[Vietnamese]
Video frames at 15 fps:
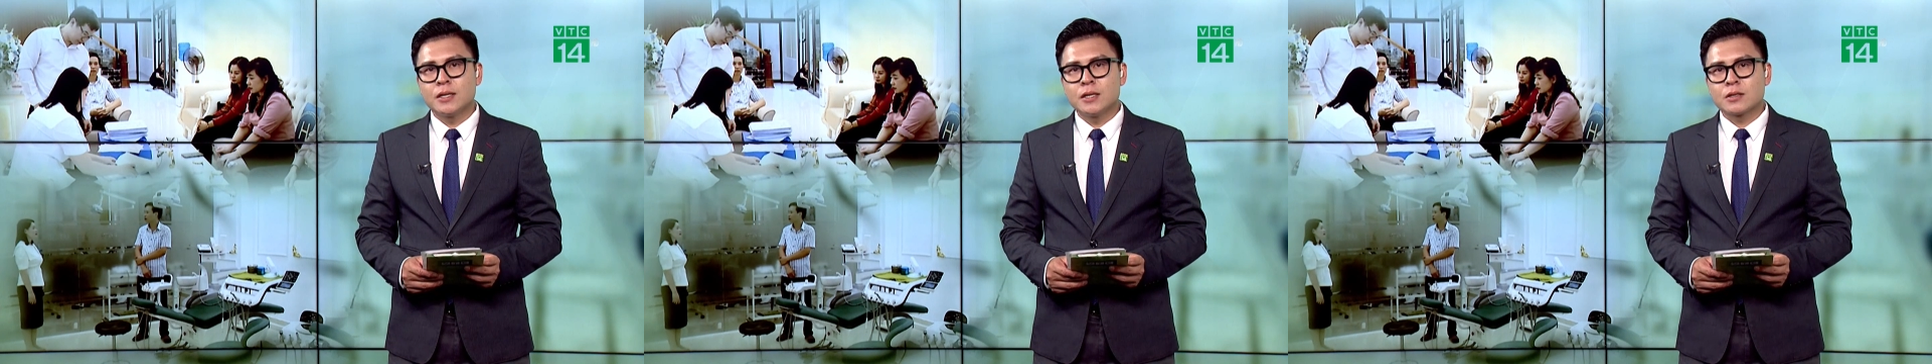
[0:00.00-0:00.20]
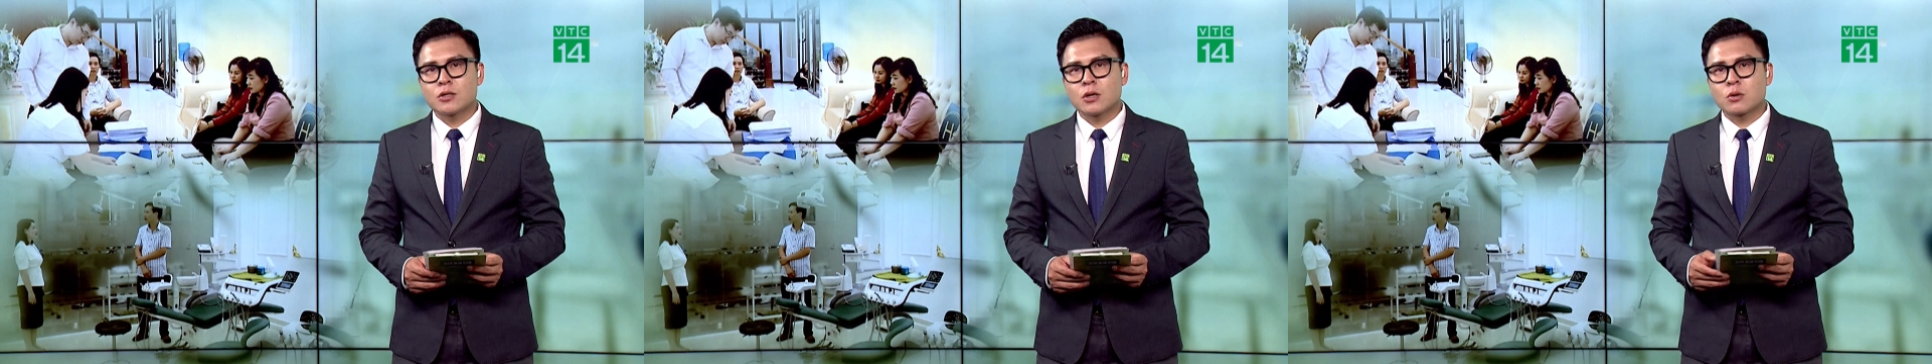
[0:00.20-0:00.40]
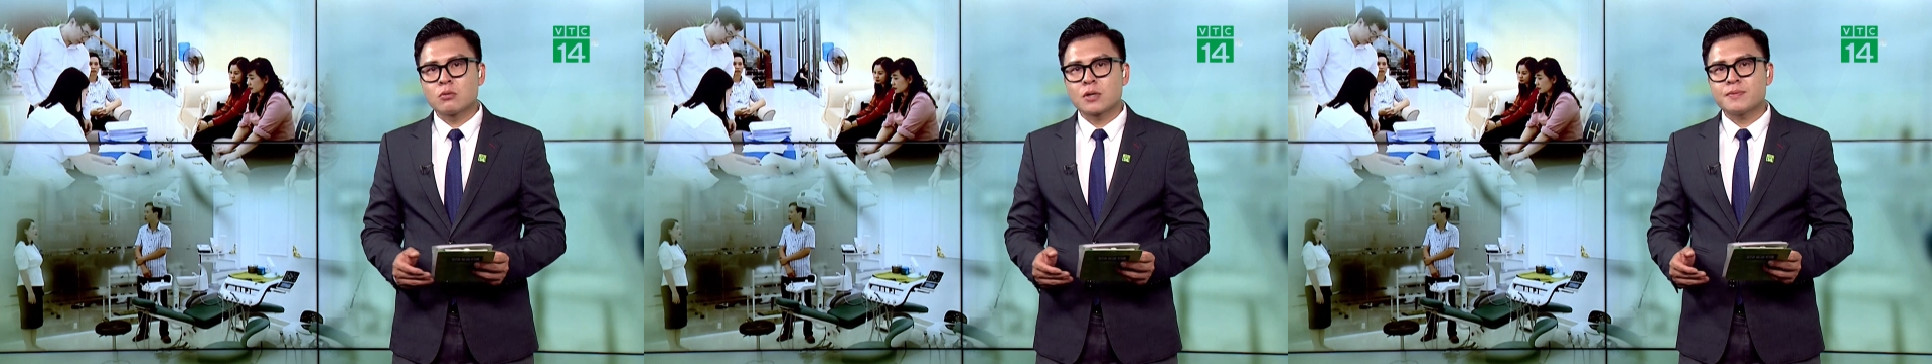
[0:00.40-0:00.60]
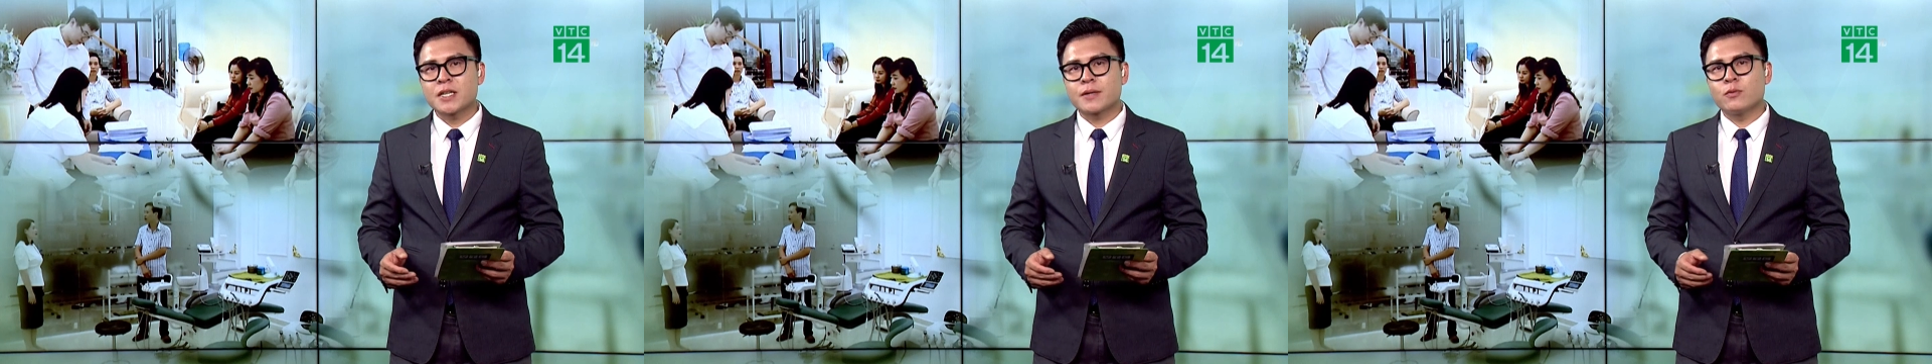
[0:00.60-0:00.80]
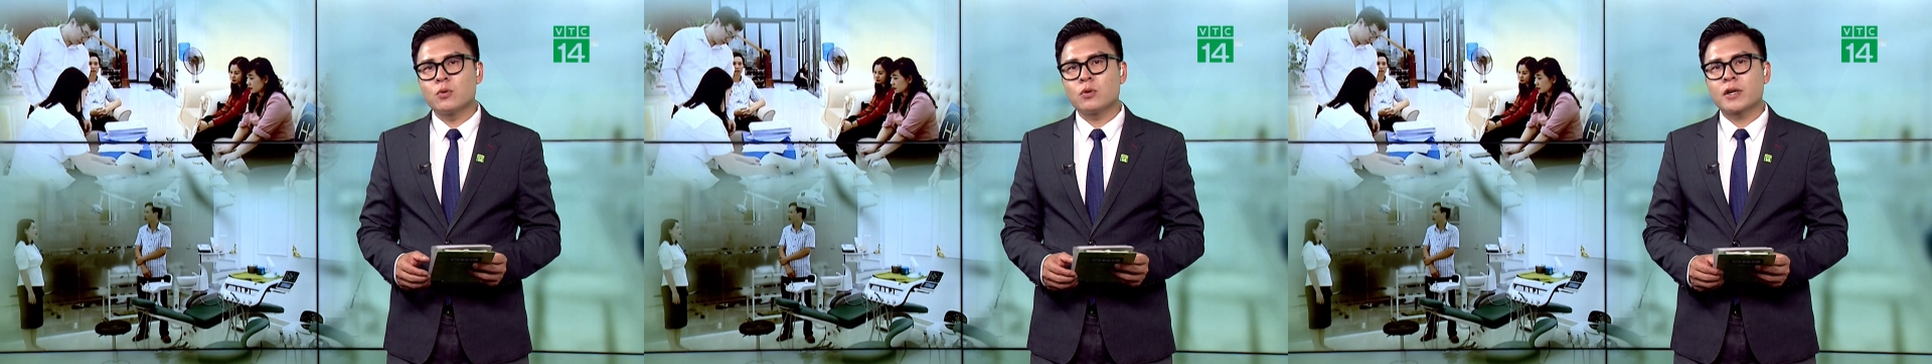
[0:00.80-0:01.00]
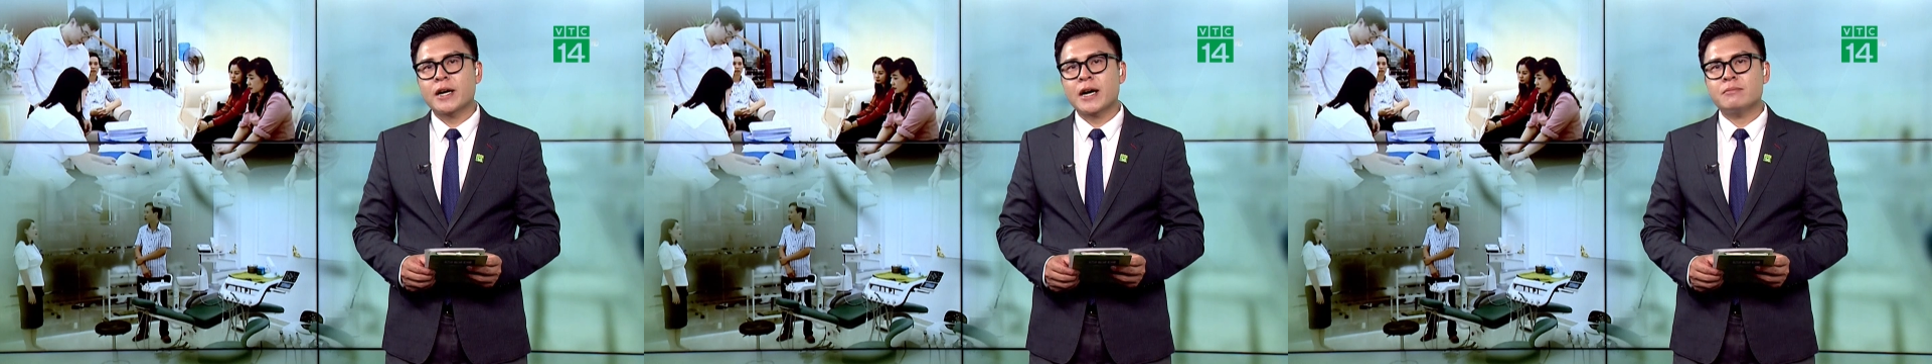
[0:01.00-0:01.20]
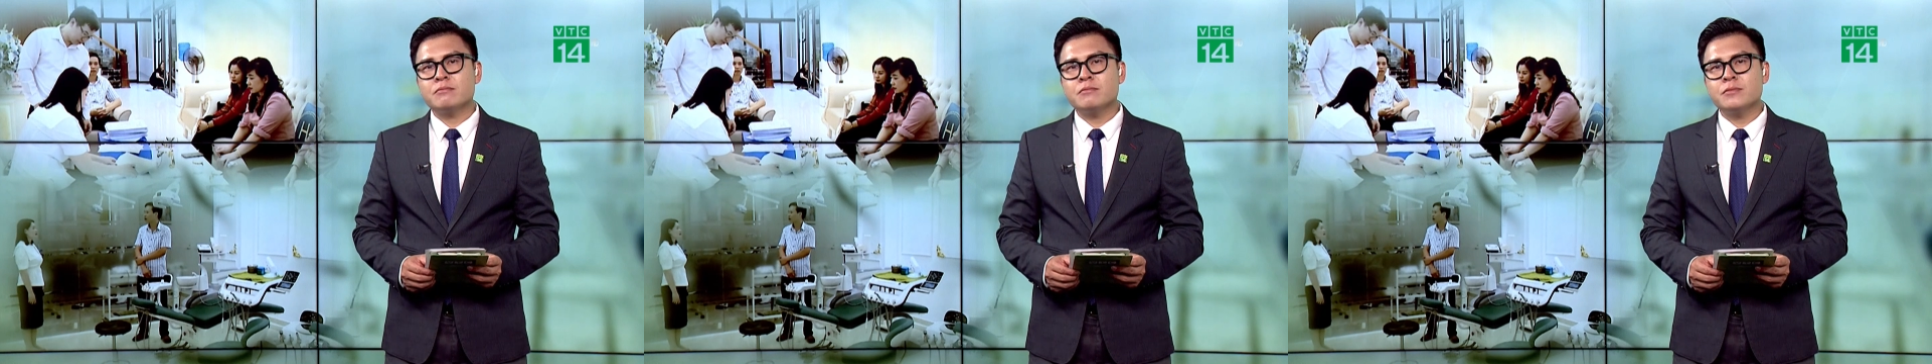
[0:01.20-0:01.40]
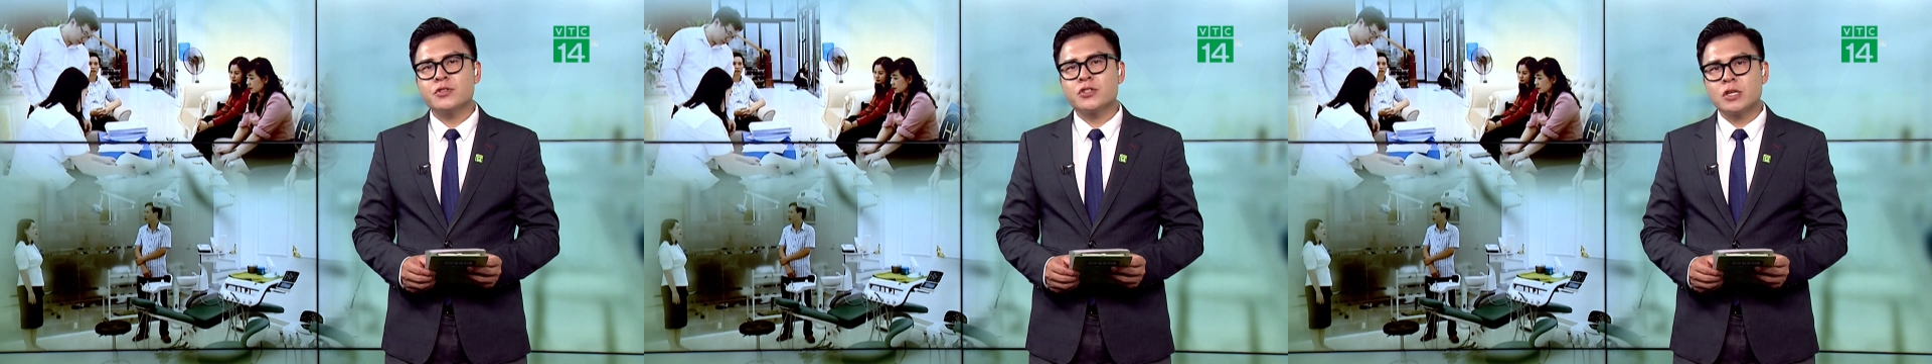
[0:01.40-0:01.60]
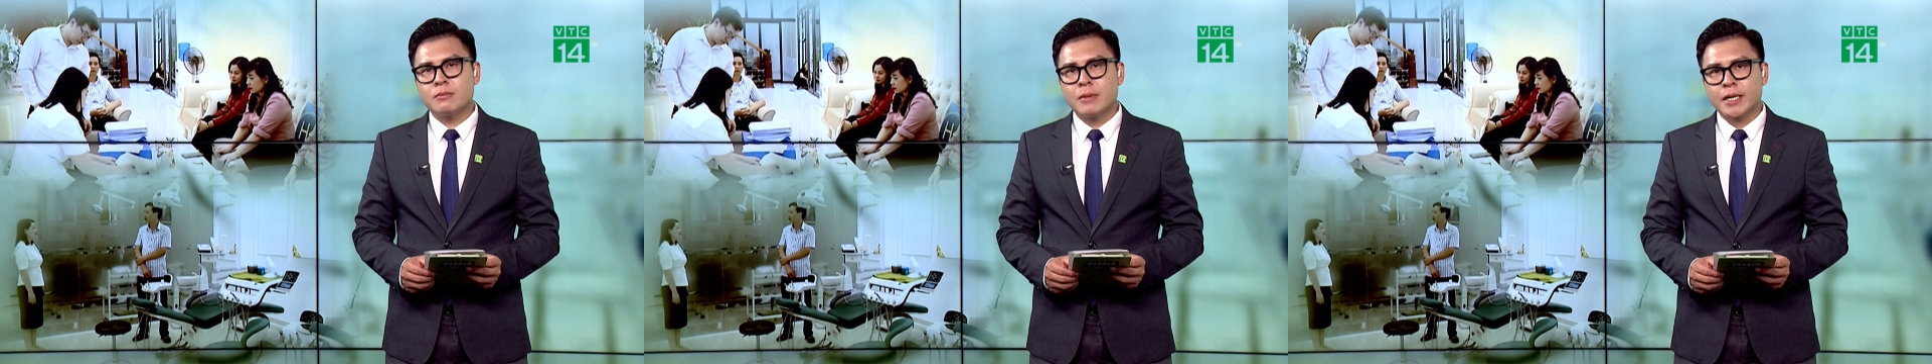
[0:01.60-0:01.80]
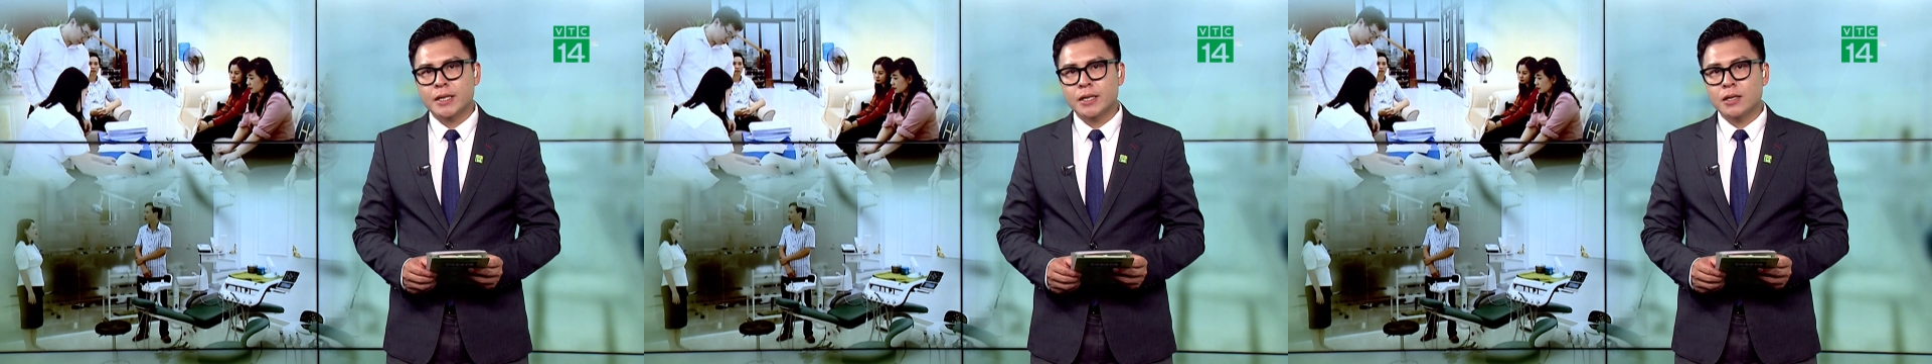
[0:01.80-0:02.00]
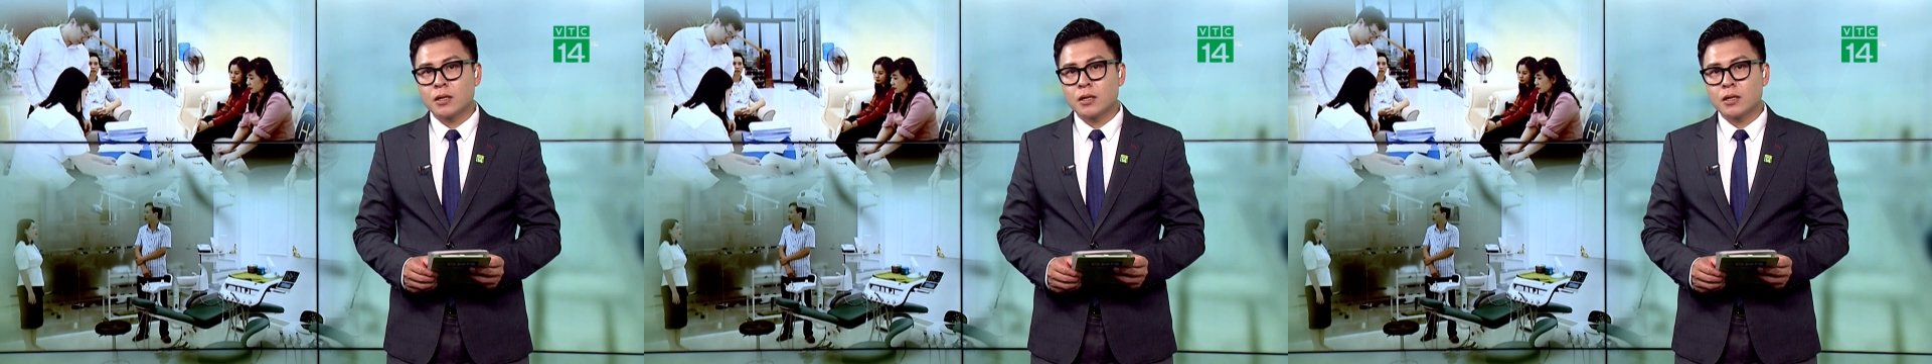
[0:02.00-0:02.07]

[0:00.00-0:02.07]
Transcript: do cung cấp dịch vụ khám chữa bệnh